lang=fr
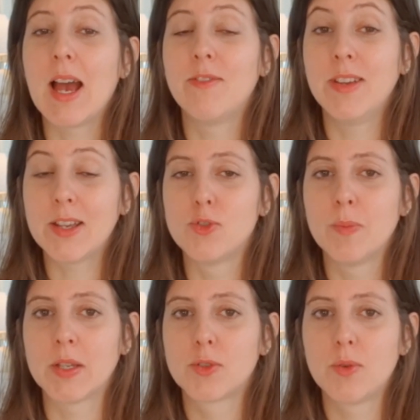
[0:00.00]
avec du
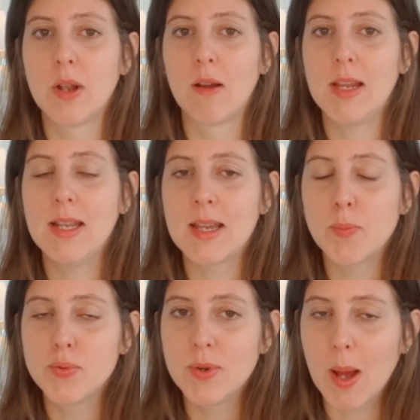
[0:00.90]
masculin, il n'y a
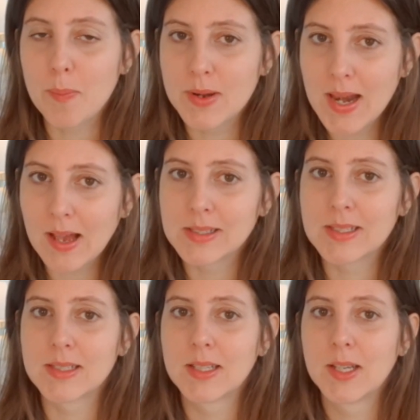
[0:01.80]
plus la
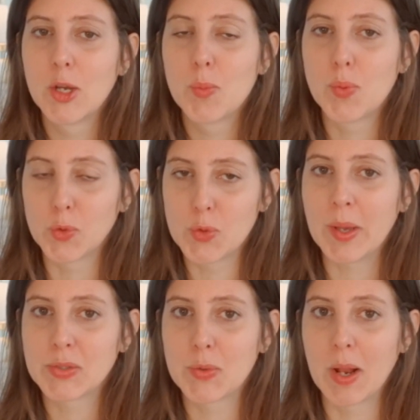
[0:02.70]
place pour du
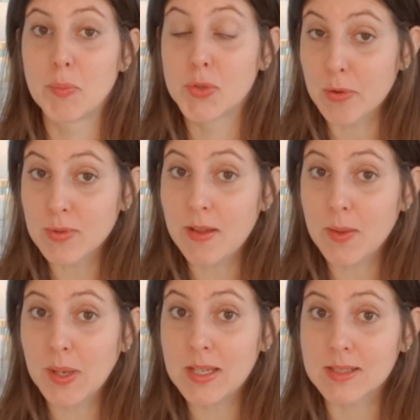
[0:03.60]
masculin puisque vous
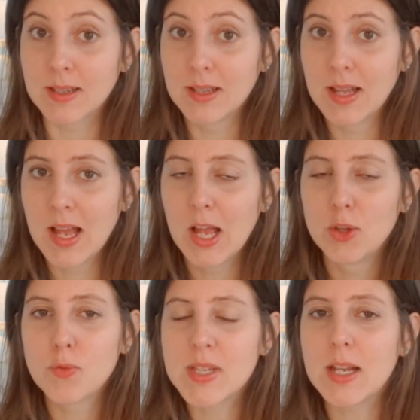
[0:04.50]
l'avez prise.
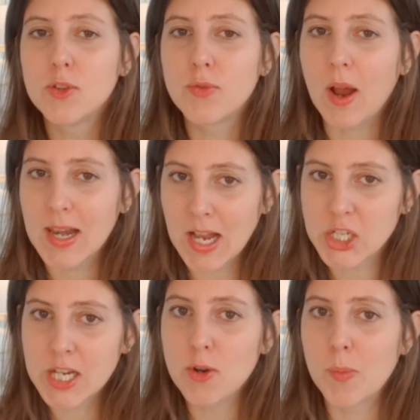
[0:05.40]
Donc vous allez devoir
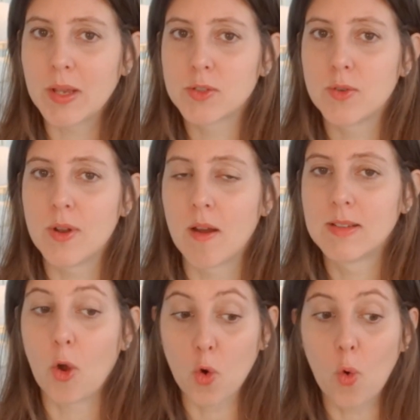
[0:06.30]
lâcher le masculin,
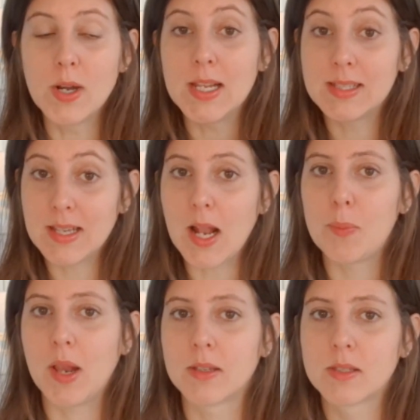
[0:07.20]
en gros laisser la
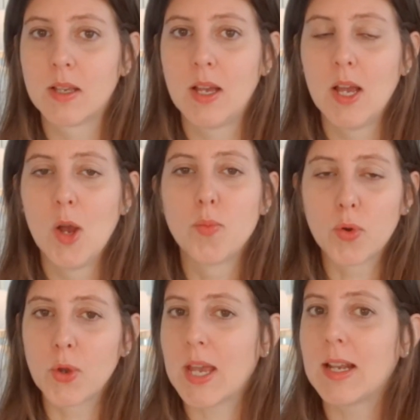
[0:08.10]
place pour
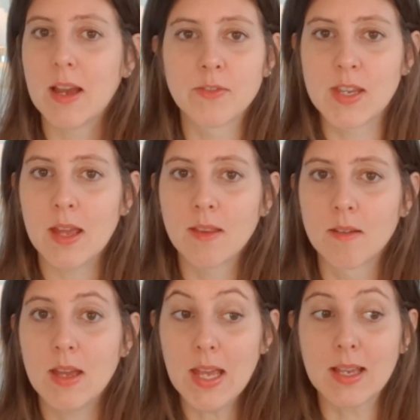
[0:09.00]
que quelqu'un vienne
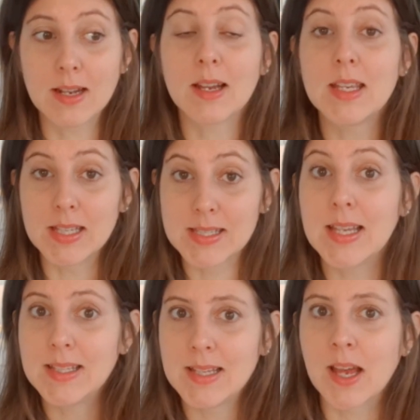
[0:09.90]
et quelqu'un qui ait
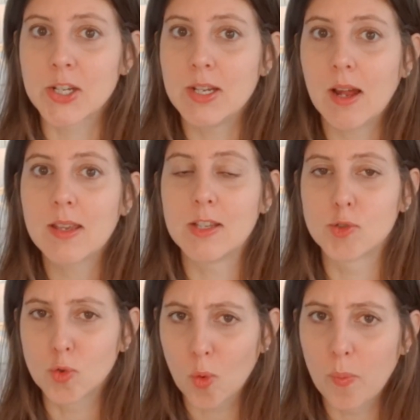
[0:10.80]
cette énergie-là, qui ait
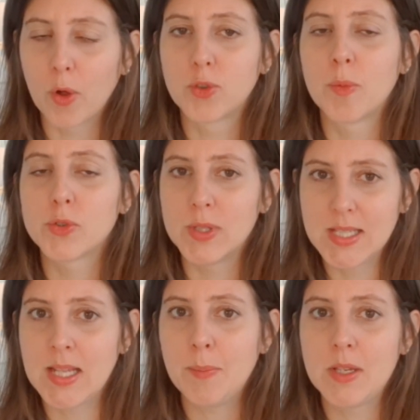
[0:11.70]
ce comportement, ce
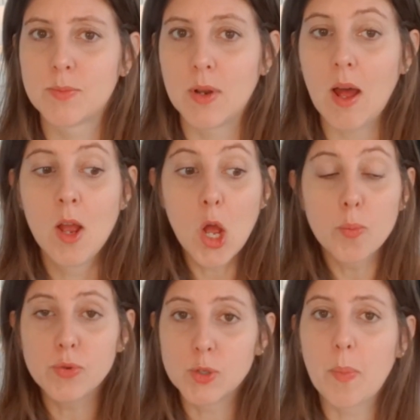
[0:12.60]
dynamisme-là,
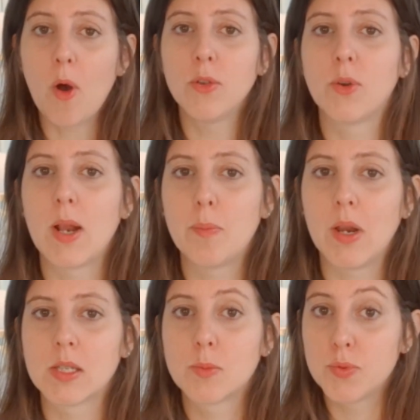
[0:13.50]
puisse prendre la
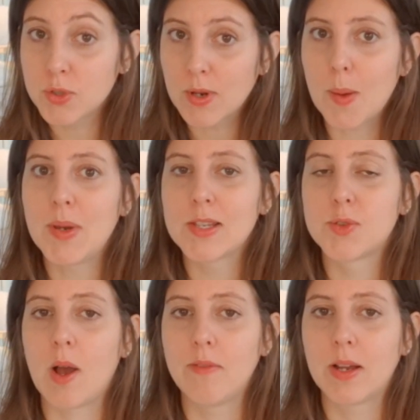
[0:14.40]
place, puisque la place
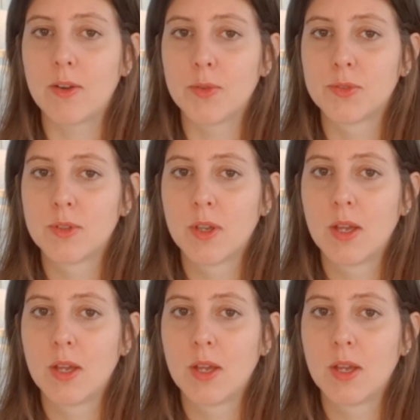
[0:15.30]
sera vacante.